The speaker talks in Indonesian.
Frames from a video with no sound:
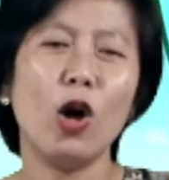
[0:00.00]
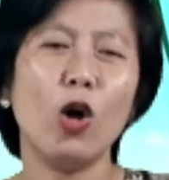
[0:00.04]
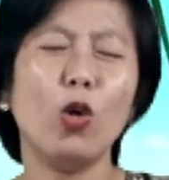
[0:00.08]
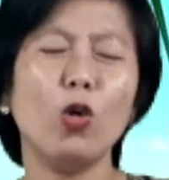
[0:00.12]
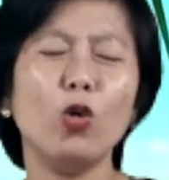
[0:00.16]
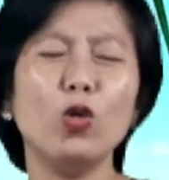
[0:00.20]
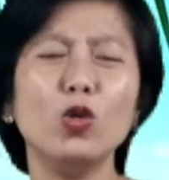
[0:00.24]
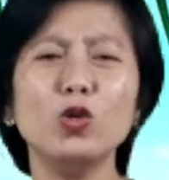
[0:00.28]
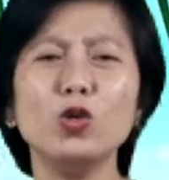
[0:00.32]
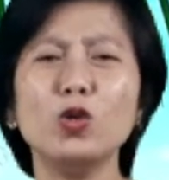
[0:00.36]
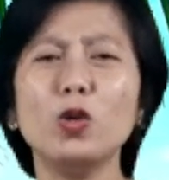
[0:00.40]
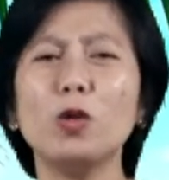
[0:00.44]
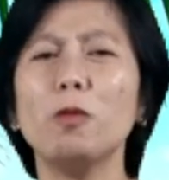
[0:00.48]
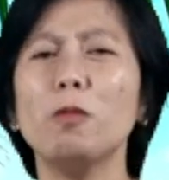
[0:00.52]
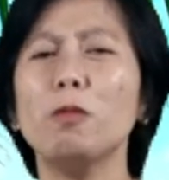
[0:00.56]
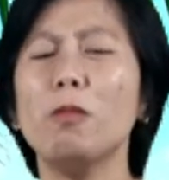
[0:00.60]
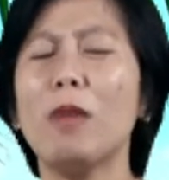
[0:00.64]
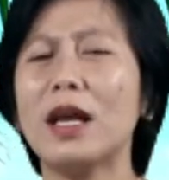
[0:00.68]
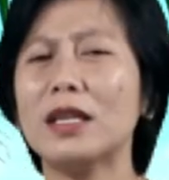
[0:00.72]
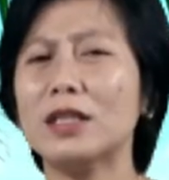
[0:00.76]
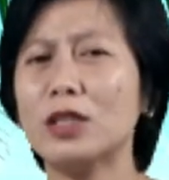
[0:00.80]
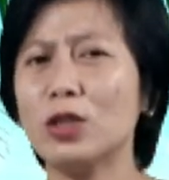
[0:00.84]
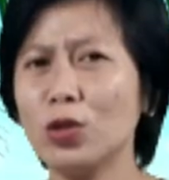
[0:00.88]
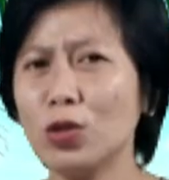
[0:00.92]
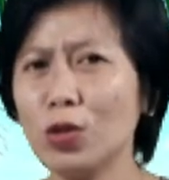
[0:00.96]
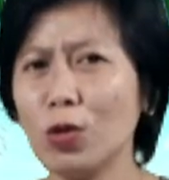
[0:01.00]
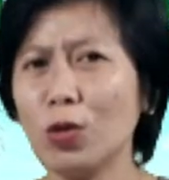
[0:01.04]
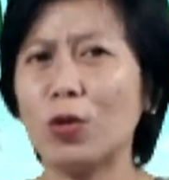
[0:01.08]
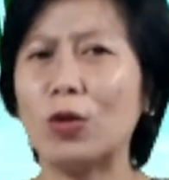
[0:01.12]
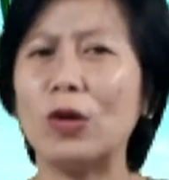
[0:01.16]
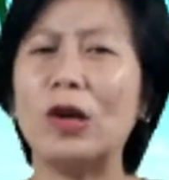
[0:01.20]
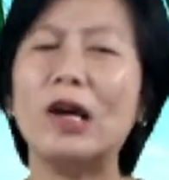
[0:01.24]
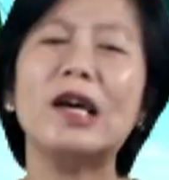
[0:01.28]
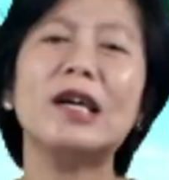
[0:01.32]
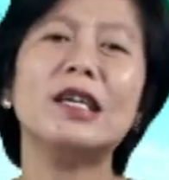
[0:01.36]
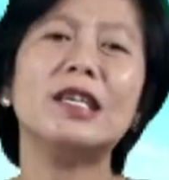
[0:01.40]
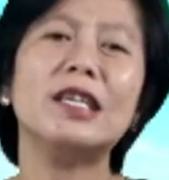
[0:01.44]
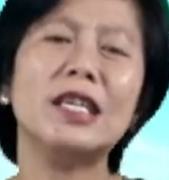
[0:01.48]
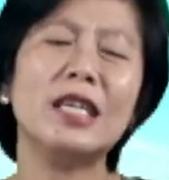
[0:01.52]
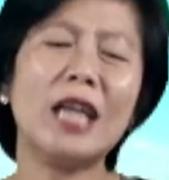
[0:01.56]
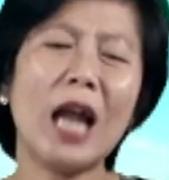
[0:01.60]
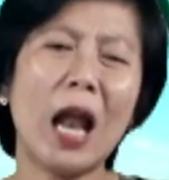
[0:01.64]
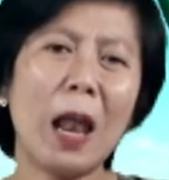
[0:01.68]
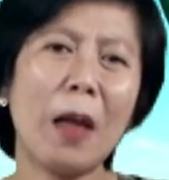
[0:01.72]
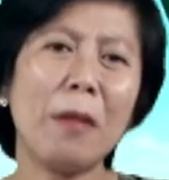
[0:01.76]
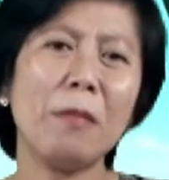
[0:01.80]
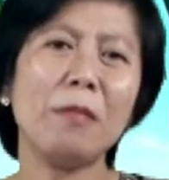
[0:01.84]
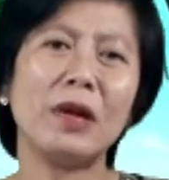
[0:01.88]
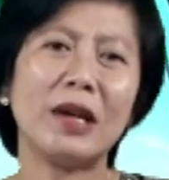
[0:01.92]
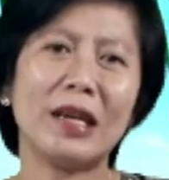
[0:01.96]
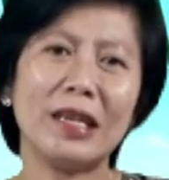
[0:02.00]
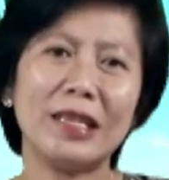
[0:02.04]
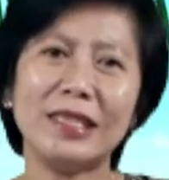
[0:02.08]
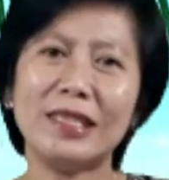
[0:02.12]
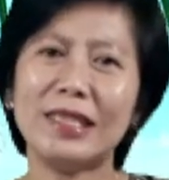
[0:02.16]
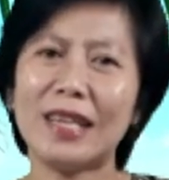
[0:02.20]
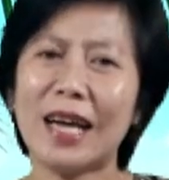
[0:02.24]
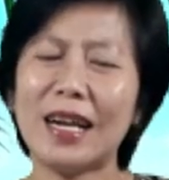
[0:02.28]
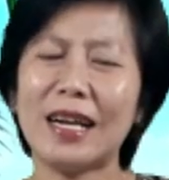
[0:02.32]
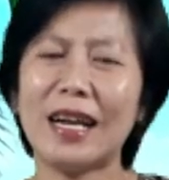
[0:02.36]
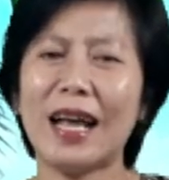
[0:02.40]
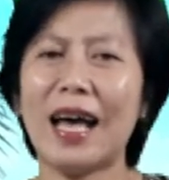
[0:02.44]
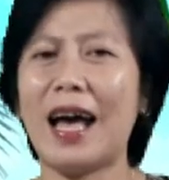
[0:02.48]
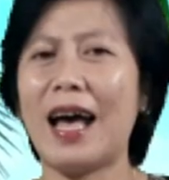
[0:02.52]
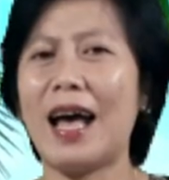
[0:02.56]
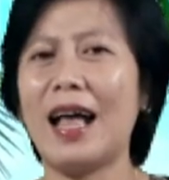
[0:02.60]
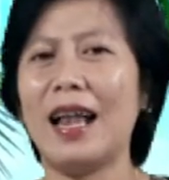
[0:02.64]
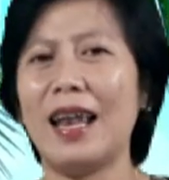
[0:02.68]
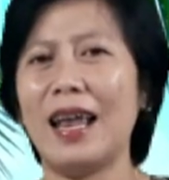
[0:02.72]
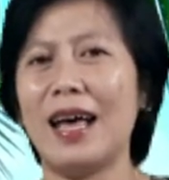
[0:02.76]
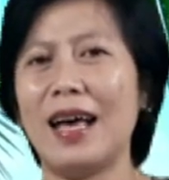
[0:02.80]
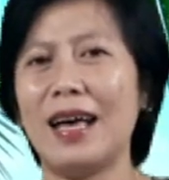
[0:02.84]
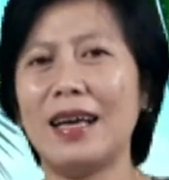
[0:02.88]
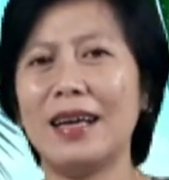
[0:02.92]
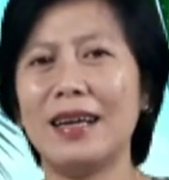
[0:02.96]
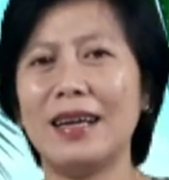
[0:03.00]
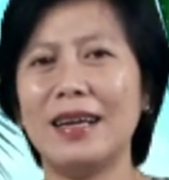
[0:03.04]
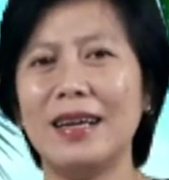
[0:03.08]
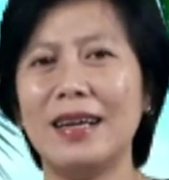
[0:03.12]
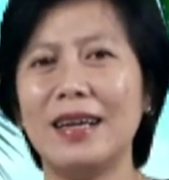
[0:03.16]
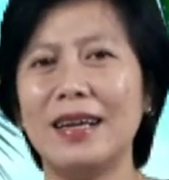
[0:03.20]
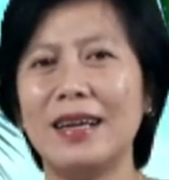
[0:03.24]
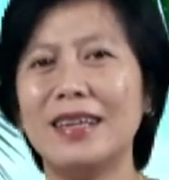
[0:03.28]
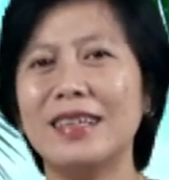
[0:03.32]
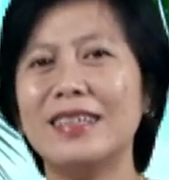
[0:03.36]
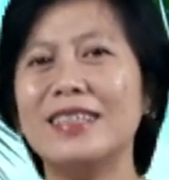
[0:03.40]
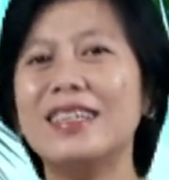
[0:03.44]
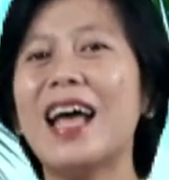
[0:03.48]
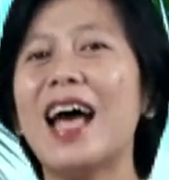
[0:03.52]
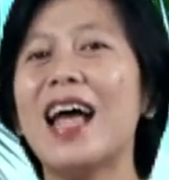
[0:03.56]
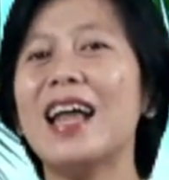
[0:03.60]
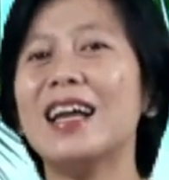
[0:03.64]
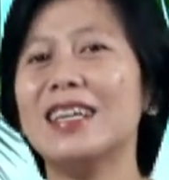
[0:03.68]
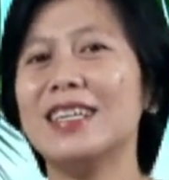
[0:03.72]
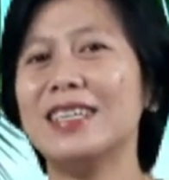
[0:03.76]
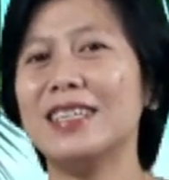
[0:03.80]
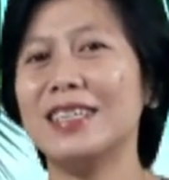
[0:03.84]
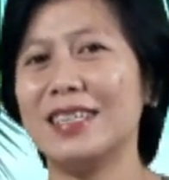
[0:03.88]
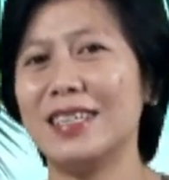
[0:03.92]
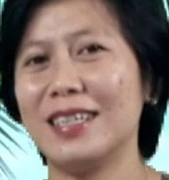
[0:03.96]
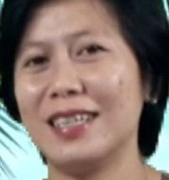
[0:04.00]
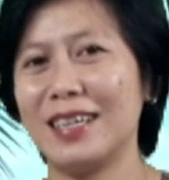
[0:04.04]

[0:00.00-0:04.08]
untuk masuk di dalam rencana Allah dan